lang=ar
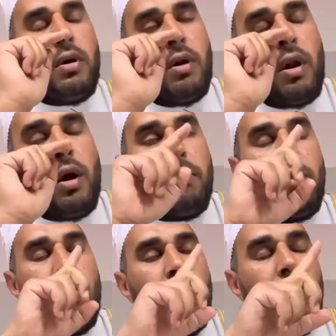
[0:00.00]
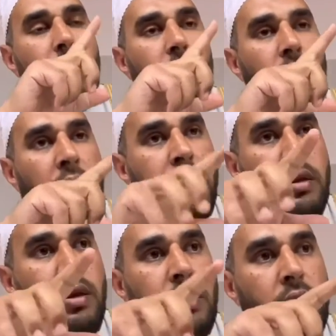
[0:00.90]
رغم كل حتى
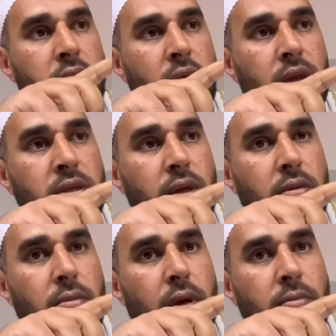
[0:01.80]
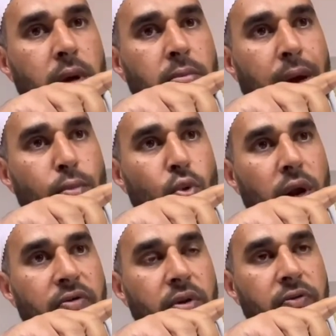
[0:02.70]
دي دراسات اصلا
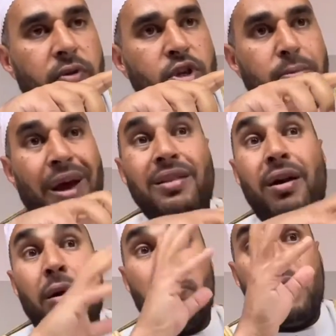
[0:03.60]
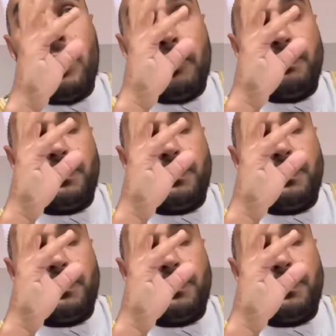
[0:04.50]
معموله في في جامعات غربيه